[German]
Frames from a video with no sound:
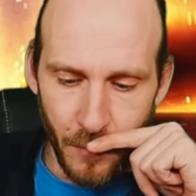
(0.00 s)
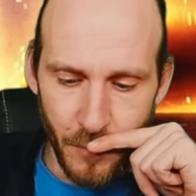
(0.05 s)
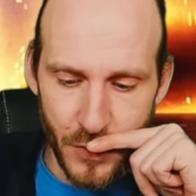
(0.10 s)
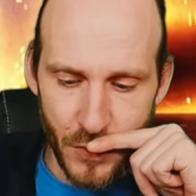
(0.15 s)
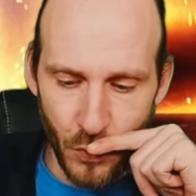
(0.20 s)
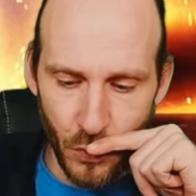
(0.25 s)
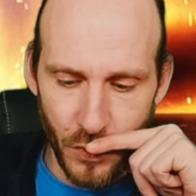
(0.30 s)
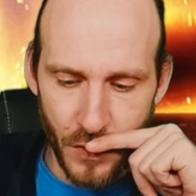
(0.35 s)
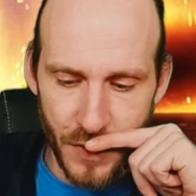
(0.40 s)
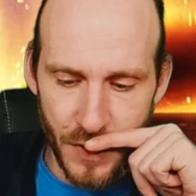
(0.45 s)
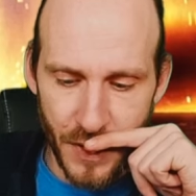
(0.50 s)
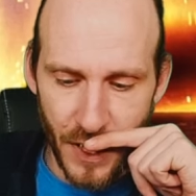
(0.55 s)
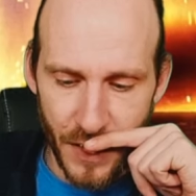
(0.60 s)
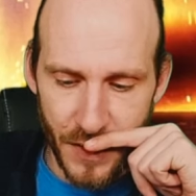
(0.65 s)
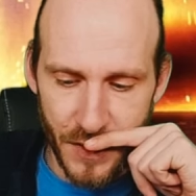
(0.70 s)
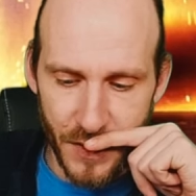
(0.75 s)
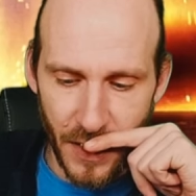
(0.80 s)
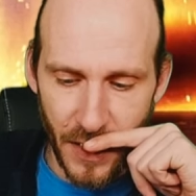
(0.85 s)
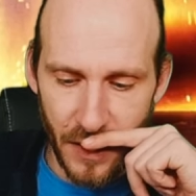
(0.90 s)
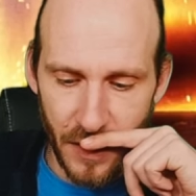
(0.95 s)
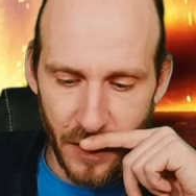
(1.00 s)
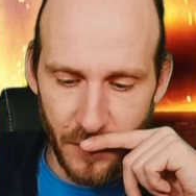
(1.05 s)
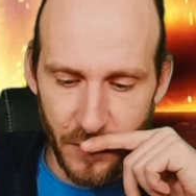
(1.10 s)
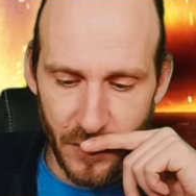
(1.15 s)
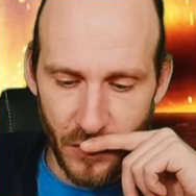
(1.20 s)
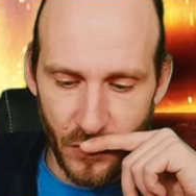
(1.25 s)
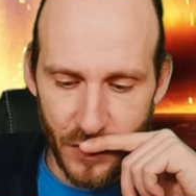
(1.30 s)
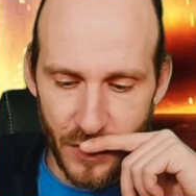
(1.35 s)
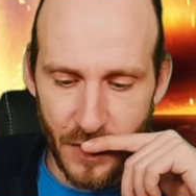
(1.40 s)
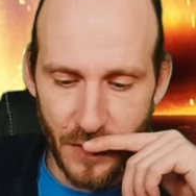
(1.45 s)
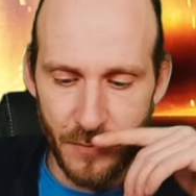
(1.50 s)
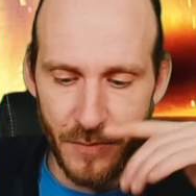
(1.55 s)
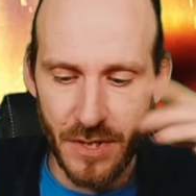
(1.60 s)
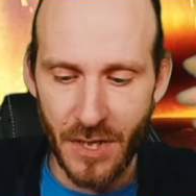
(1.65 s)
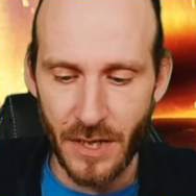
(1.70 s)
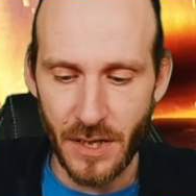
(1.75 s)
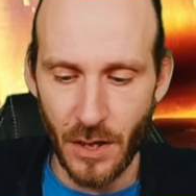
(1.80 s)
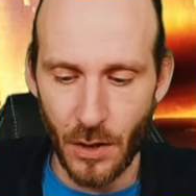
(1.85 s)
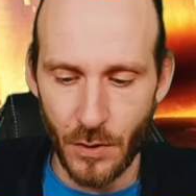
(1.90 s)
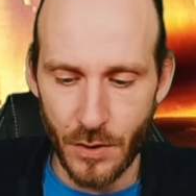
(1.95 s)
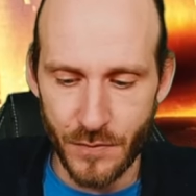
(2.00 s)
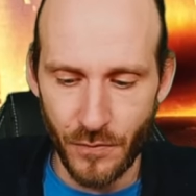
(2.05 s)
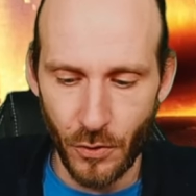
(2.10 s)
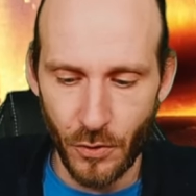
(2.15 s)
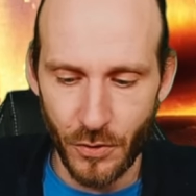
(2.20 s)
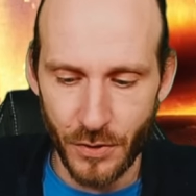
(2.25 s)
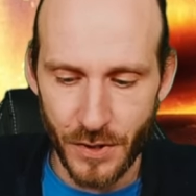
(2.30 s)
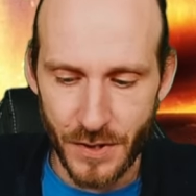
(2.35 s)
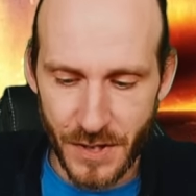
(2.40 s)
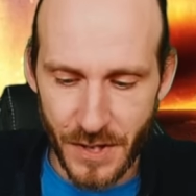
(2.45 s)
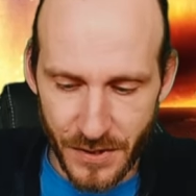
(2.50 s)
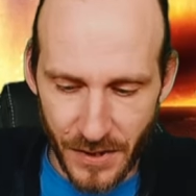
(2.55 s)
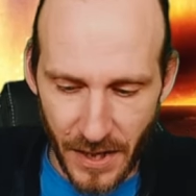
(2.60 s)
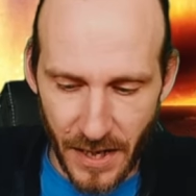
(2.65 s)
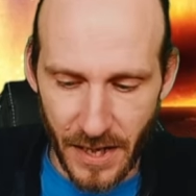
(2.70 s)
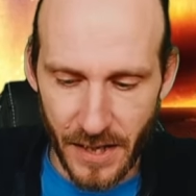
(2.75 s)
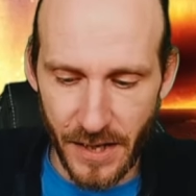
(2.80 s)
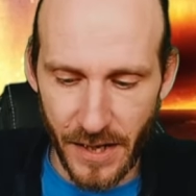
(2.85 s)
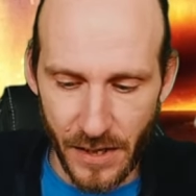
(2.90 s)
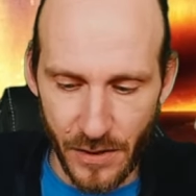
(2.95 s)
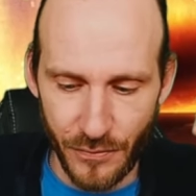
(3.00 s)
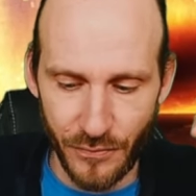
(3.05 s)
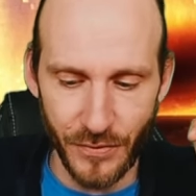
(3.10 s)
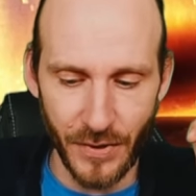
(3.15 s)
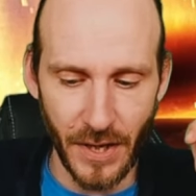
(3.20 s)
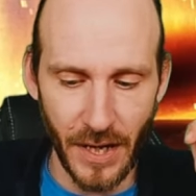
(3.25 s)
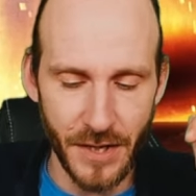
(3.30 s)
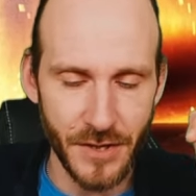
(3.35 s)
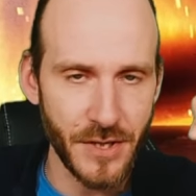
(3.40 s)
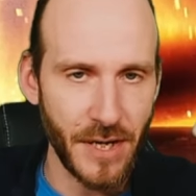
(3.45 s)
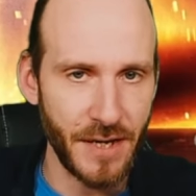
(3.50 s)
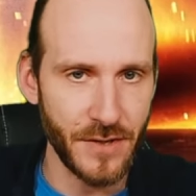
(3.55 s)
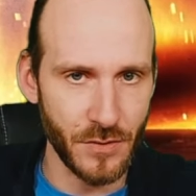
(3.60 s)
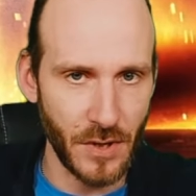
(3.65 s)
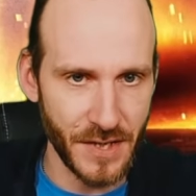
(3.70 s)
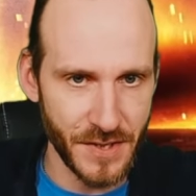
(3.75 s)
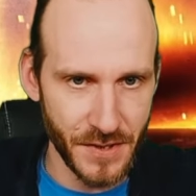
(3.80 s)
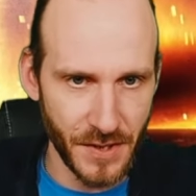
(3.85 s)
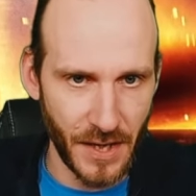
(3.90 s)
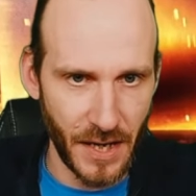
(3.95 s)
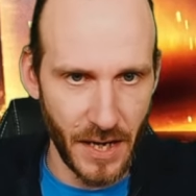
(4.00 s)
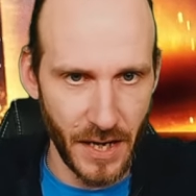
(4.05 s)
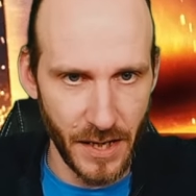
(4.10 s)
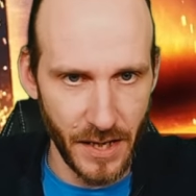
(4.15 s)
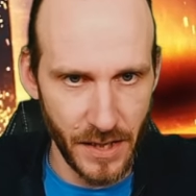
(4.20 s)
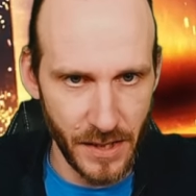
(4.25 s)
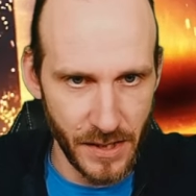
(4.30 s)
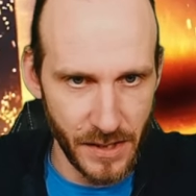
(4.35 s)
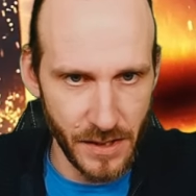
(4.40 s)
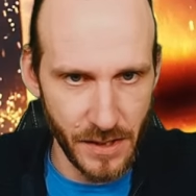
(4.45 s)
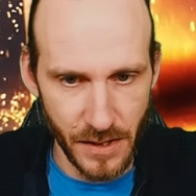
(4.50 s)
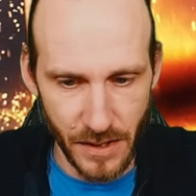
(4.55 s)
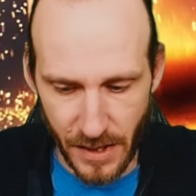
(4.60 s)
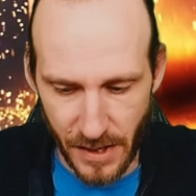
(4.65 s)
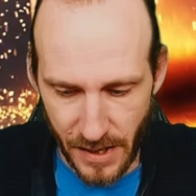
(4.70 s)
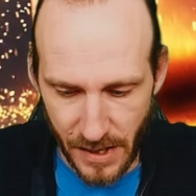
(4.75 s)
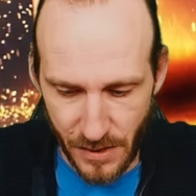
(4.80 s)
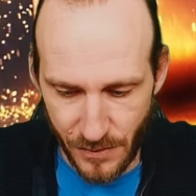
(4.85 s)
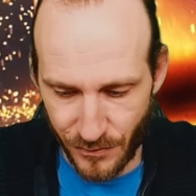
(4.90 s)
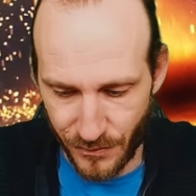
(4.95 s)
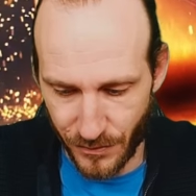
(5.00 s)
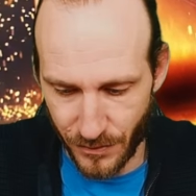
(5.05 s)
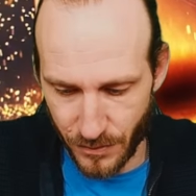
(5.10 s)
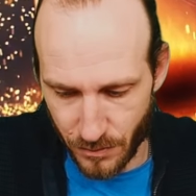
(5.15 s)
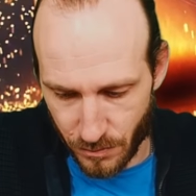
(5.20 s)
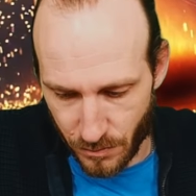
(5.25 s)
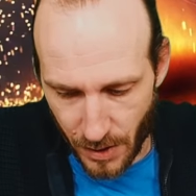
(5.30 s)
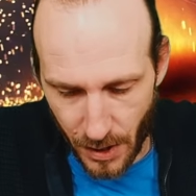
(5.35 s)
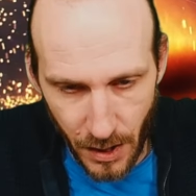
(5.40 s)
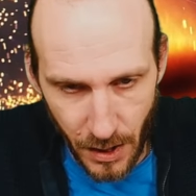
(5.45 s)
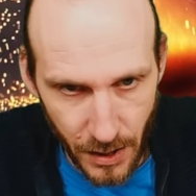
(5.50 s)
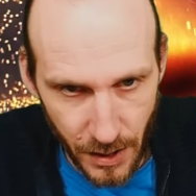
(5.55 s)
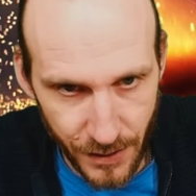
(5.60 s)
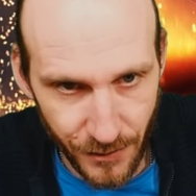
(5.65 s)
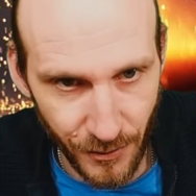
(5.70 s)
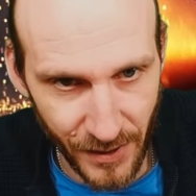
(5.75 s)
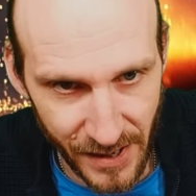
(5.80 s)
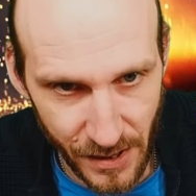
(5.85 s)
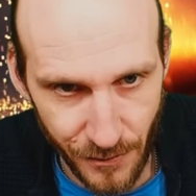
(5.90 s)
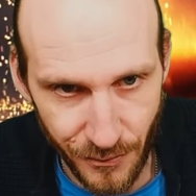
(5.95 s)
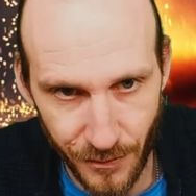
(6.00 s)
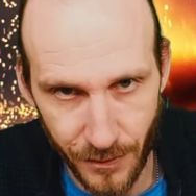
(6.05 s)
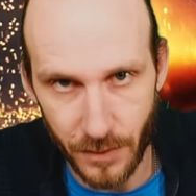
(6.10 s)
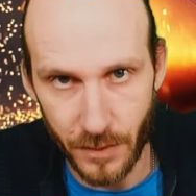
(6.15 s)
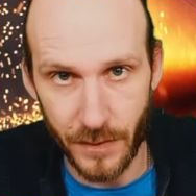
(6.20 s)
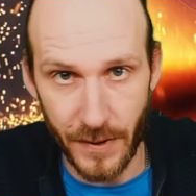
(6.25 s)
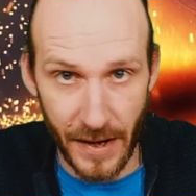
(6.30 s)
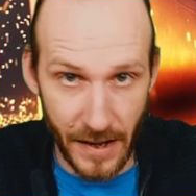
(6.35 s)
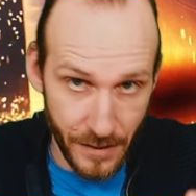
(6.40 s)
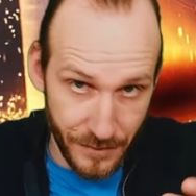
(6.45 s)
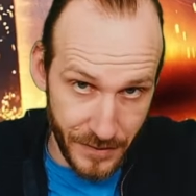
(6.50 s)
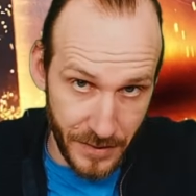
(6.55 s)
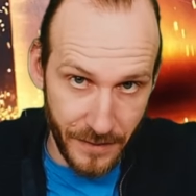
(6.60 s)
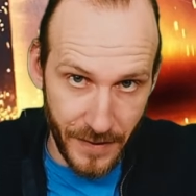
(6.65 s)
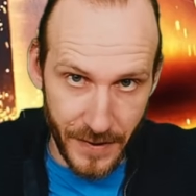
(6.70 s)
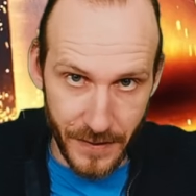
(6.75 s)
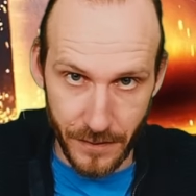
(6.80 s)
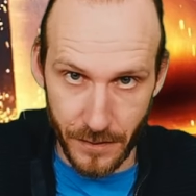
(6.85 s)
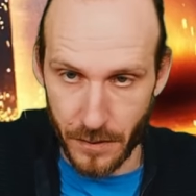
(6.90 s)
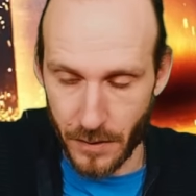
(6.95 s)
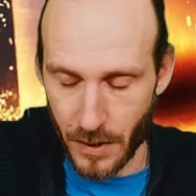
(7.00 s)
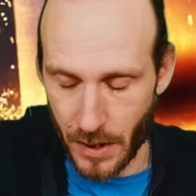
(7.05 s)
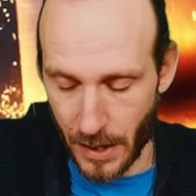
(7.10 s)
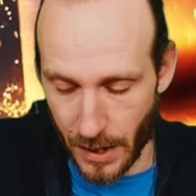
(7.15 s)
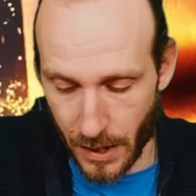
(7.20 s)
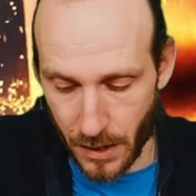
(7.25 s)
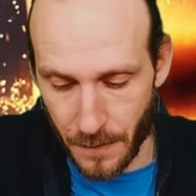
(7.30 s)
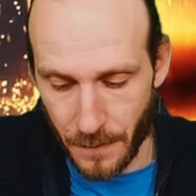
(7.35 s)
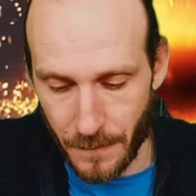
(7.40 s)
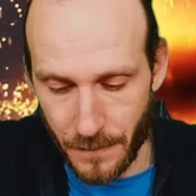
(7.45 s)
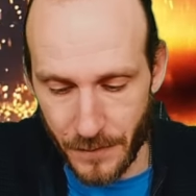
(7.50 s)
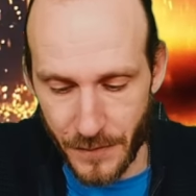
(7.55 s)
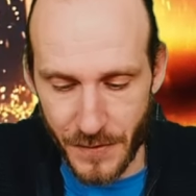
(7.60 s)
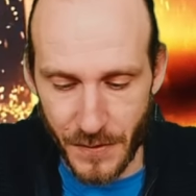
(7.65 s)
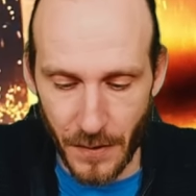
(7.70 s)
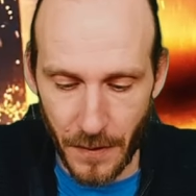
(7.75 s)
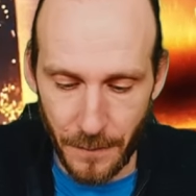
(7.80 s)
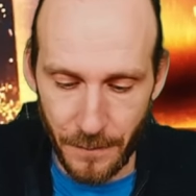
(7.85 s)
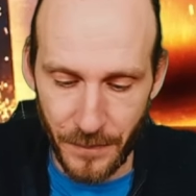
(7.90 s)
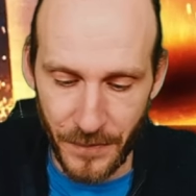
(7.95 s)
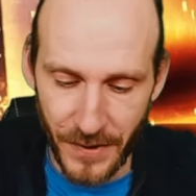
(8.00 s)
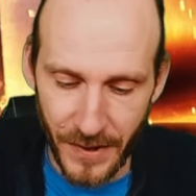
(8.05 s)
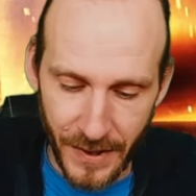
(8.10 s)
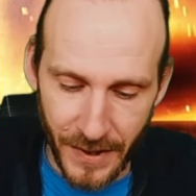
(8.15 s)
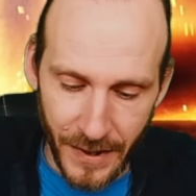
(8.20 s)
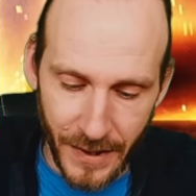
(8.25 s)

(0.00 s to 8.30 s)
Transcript: Besuchen Sie die Astralebenen und nehmen Sie an der Herausforderung des Astral-Elfen gleich. Also Astral-Elfen. Ja, also Elfen. Elfen-Event. Ja, so.